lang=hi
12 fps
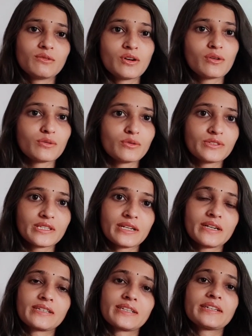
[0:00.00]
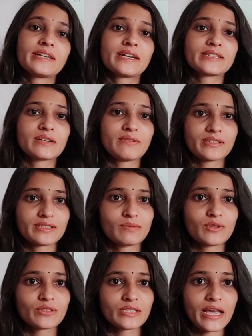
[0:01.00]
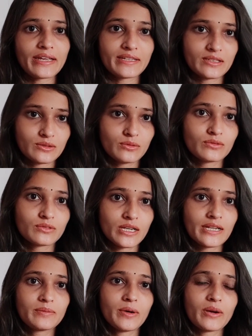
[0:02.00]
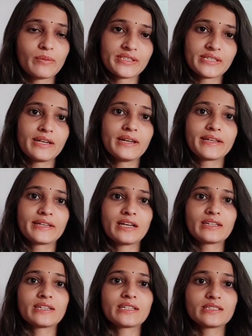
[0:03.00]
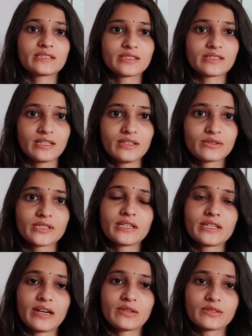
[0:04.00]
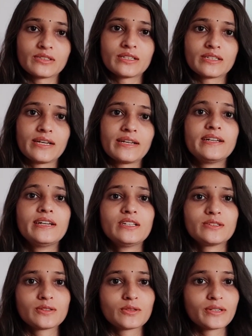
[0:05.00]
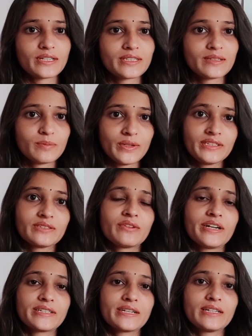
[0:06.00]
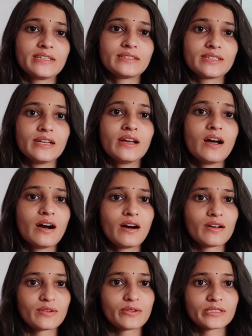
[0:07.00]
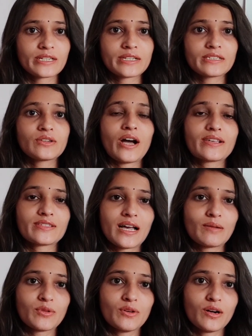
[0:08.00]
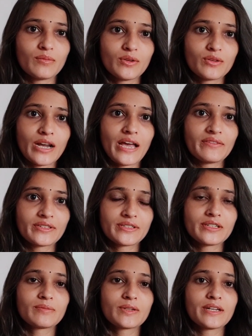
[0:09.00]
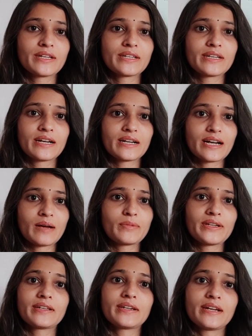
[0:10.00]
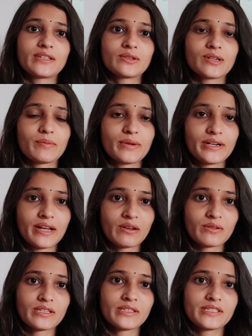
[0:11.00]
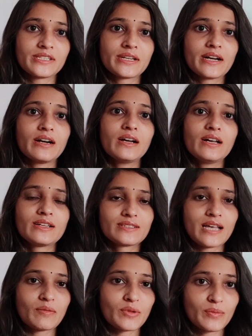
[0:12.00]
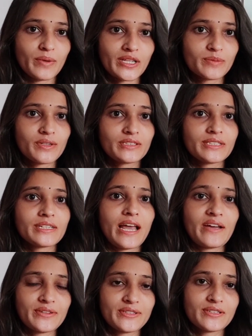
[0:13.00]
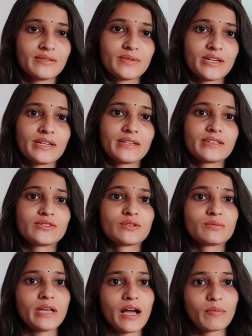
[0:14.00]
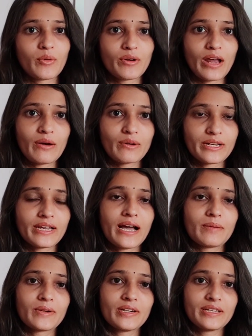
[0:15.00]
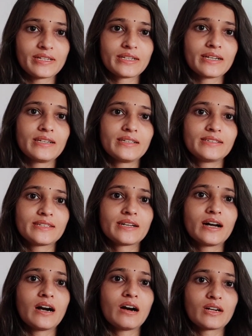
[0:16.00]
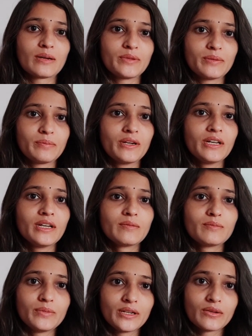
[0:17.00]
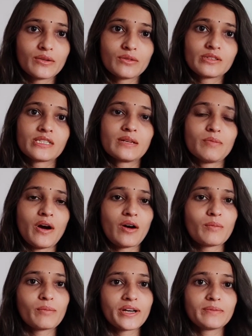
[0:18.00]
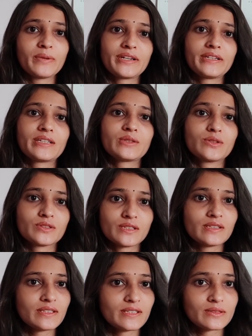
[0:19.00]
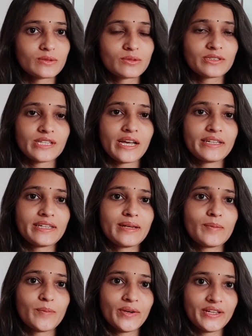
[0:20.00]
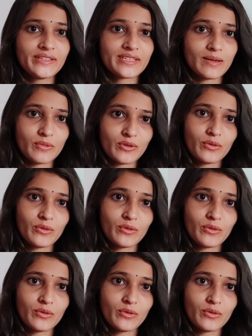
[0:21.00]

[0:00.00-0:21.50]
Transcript: वो लोग खुद से कर देंगे अदरवाइज़ हम लोग जाएंगे तो उसका इन्फॉर्मेशन लेके आएंगे कि इसका सल्यूसन क्या हो सकता है तो थोड़े दिन प्लीज़ वेट कर लीजिए और हो सके तो आज शाम को हम लोग लाइव स्ट्रीम करेंगे अगर आप एग्री है तो कमेंट डाउन कीजिएगा शाम को पाँच बजे लाइव स्ट्रीम करेंगे जो भी आपको डाउट है आप क्लियर कर लीजिएगा और अभी बिल्कुल से फॉर्म मत भरिए दो तीन दिन रुक जाइए प्लीज़ हम